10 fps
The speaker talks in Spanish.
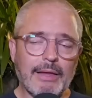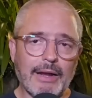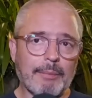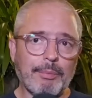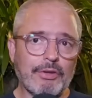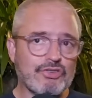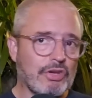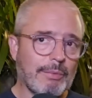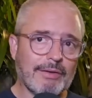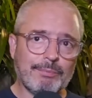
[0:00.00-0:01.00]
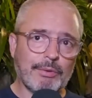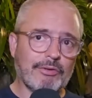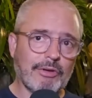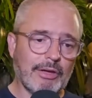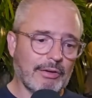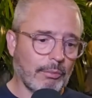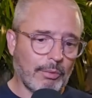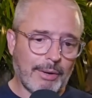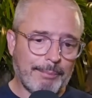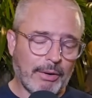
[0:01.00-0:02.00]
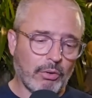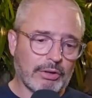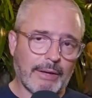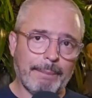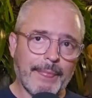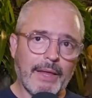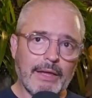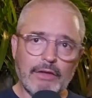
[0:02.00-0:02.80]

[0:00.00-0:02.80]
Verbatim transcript: y el equipo de Chivas pues eh, tomó la pelota,